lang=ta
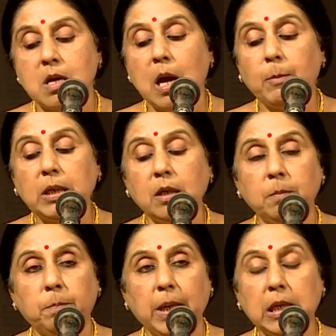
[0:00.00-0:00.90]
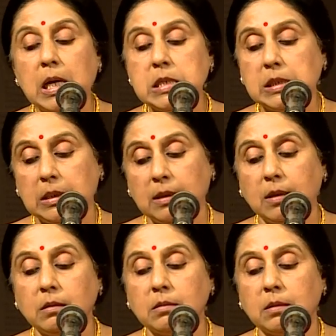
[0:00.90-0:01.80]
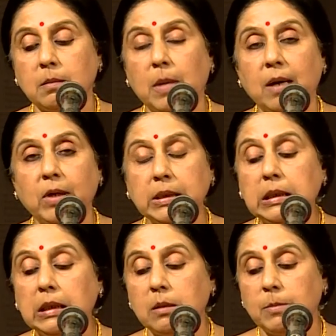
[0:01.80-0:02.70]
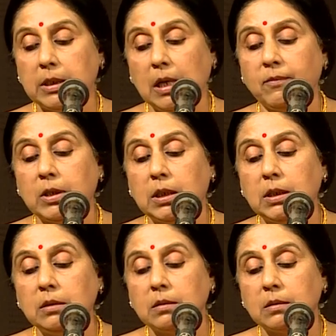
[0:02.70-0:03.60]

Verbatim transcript: அமரர் பேராசிரியர் மா வைத்திலிங்கம் ஐயா அவர்கள்